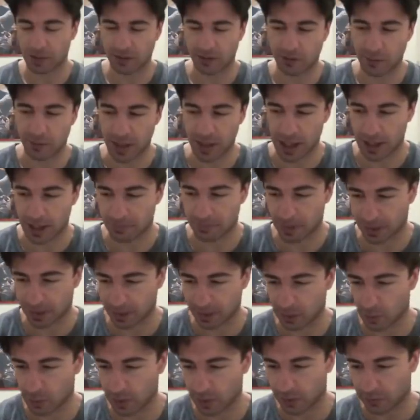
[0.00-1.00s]
Però vabbè, a
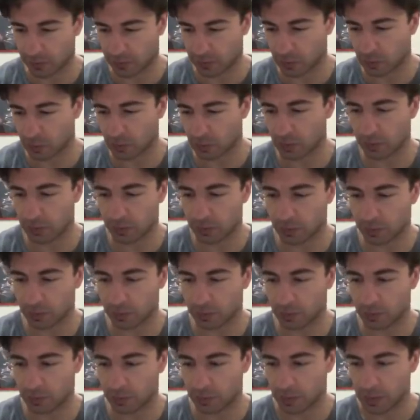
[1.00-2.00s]
parte questo,
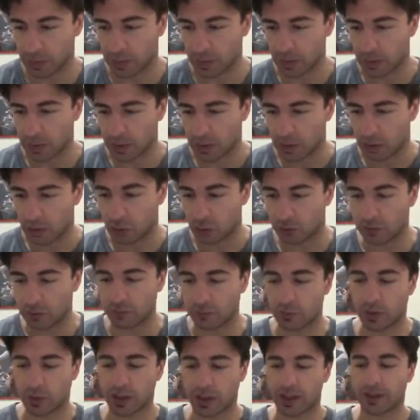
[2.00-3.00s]
eh, dove
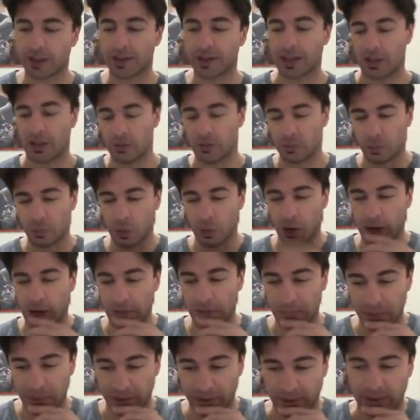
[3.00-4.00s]
vorrei andare un po' a
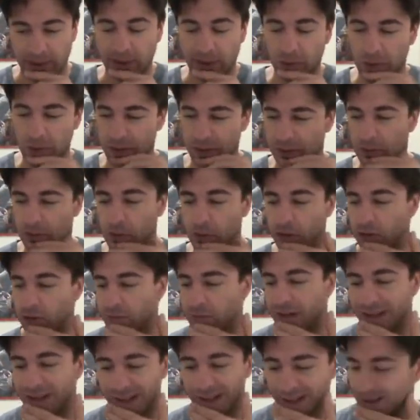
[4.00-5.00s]
parlare quest'oggi?
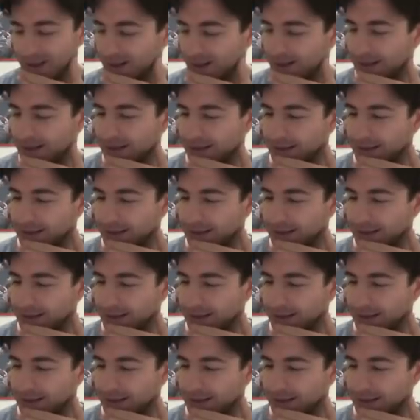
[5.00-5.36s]
Perché